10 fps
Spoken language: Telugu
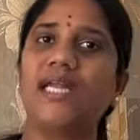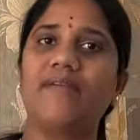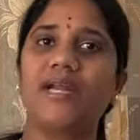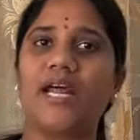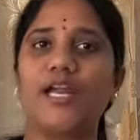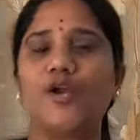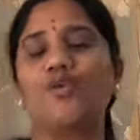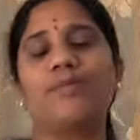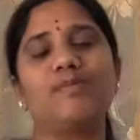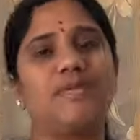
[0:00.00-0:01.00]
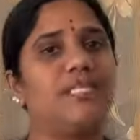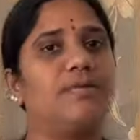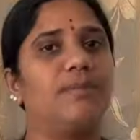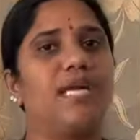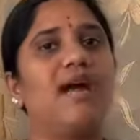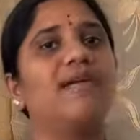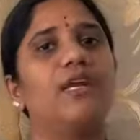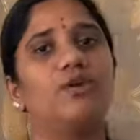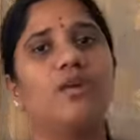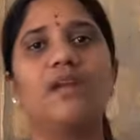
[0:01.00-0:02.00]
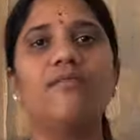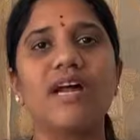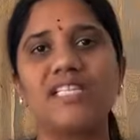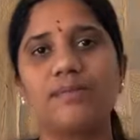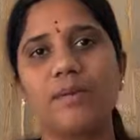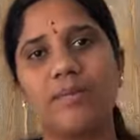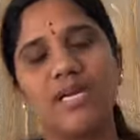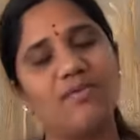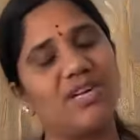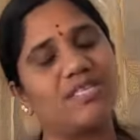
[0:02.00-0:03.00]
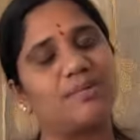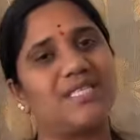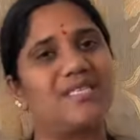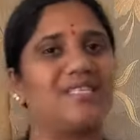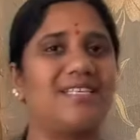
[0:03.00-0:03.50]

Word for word: లెవెన్ హండ్రెడ్ రూపీస్ ప్లస్ షిప్పింగ్ కావాలనుకున్న వాట్సాప్ నెంబర్కి వాట్సాప్ చేసేసి